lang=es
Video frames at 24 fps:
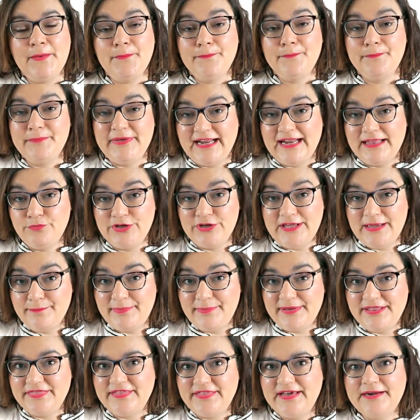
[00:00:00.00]
Mirad, voy a
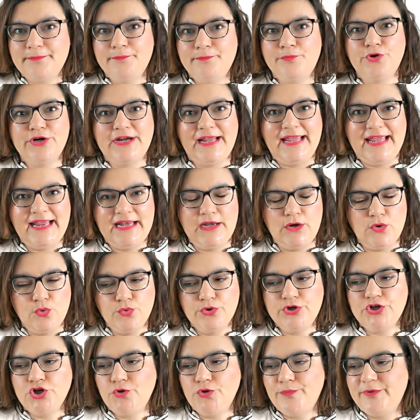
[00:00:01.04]
empezar por el
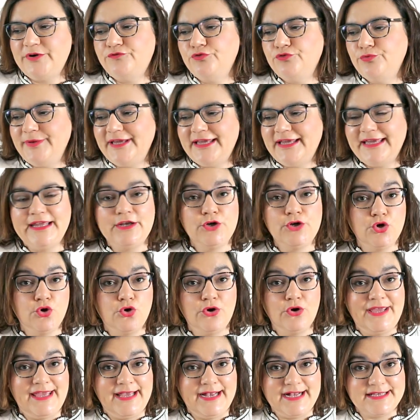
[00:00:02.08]
único perfume que
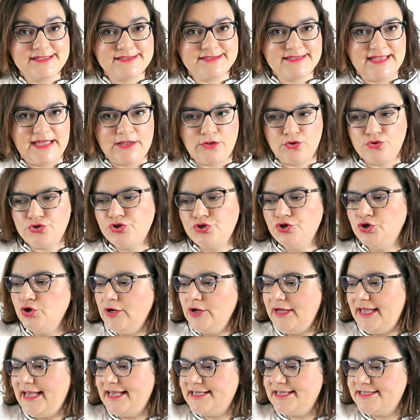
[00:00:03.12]
no he gastado
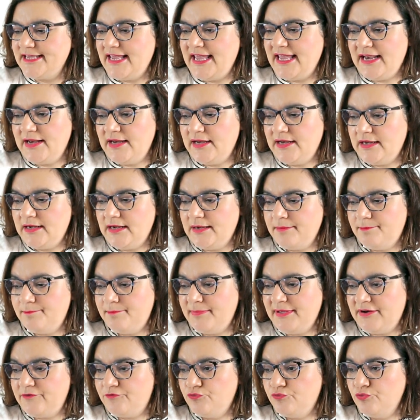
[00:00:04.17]
yo. Es el
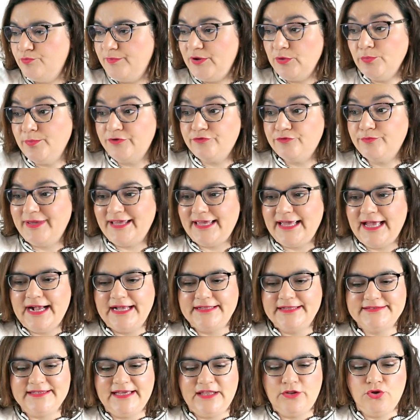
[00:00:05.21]
perfume, un perfume que ha
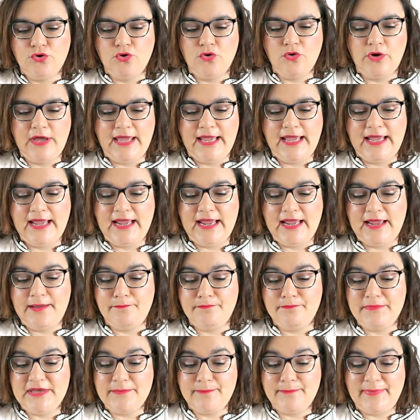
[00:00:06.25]
gastado eh,
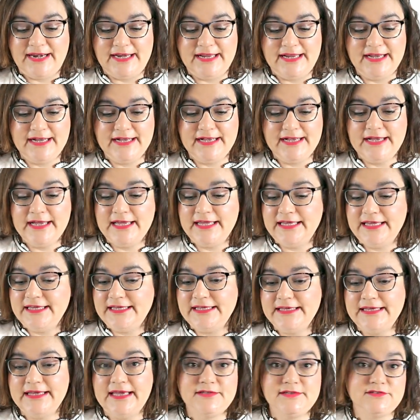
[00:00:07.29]
mi pareja
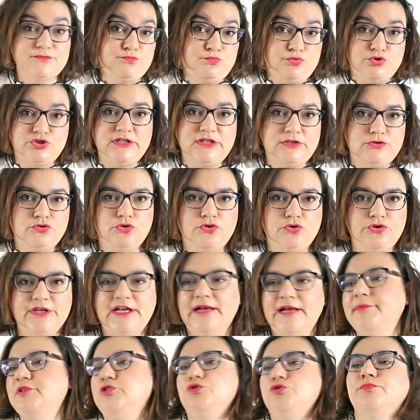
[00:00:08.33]
y es, por tanto,
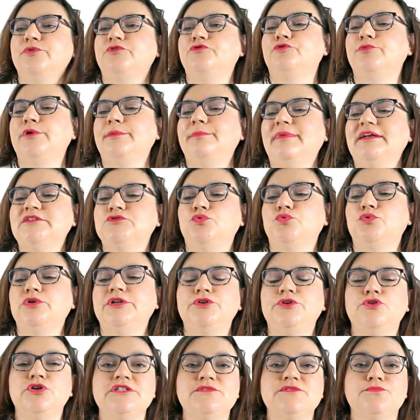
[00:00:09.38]
lógicamente un perfume
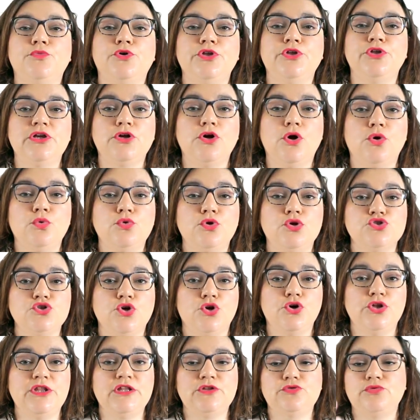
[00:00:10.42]
masculino, es Body Couros
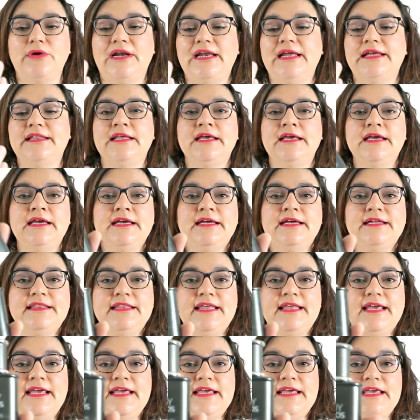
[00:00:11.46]
o de Toilette
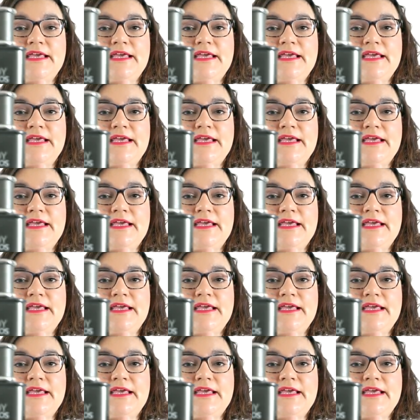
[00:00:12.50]
de